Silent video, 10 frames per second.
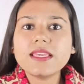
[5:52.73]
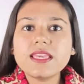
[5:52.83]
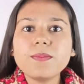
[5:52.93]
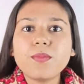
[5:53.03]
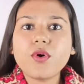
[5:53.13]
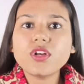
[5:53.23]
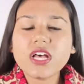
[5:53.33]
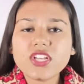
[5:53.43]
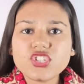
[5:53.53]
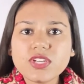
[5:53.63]
ये बहुत
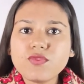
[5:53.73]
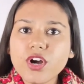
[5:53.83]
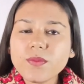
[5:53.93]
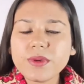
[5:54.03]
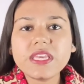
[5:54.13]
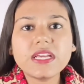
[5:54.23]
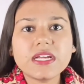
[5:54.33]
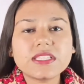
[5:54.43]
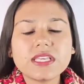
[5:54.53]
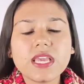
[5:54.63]
अच्छी वर्क भी
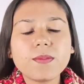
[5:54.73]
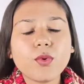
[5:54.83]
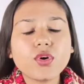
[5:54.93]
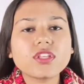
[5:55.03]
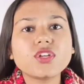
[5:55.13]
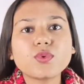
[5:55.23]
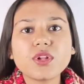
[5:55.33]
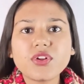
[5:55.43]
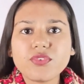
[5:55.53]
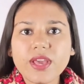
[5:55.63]
करती है बहुत की
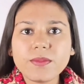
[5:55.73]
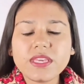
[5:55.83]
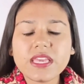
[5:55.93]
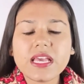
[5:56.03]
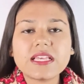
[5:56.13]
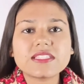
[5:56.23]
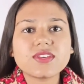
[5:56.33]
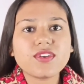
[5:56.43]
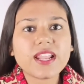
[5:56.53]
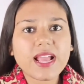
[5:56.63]
उन्होंने ट्राई भी किया है
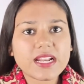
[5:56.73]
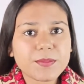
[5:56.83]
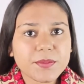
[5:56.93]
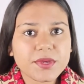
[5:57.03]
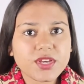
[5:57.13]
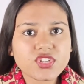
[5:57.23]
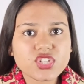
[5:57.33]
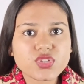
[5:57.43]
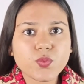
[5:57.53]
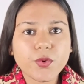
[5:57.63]
सीवियर एक्ने पे भी ये
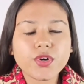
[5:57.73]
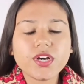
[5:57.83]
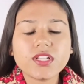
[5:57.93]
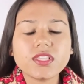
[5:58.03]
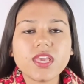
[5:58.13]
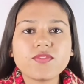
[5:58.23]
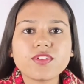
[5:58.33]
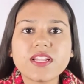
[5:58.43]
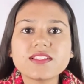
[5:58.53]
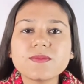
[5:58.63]
अच्छे से वर्क करती है
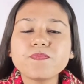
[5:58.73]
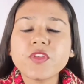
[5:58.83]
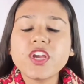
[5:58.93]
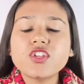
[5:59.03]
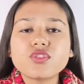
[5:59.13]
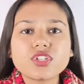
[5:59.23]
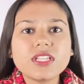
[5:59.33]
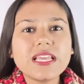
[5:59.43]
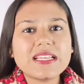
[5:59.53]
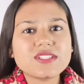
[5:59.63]
फ्रेंड्स तो
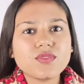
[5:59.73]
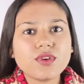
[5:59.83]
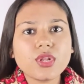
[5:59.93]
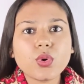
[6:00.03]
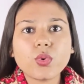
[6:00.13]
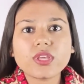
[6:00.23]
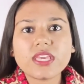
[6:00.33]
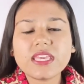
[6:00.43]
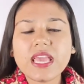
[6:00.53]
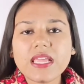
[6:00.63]
चलिए आज के वीडियो को
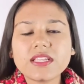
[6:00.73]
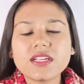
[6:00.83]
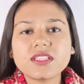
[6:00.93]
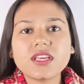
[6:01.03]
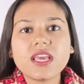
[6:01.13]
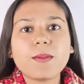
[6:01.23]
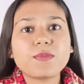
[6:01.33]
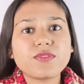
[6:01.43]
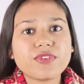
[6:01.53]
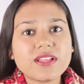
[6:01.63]
यहीं एंड करते हैं
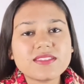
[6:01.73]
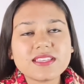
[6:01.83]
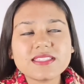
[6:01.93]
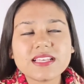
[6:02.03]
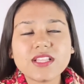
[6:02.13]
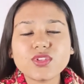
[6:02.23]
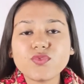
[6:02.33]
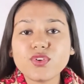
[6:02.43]
अपने फ्रेंड्स के साथ तो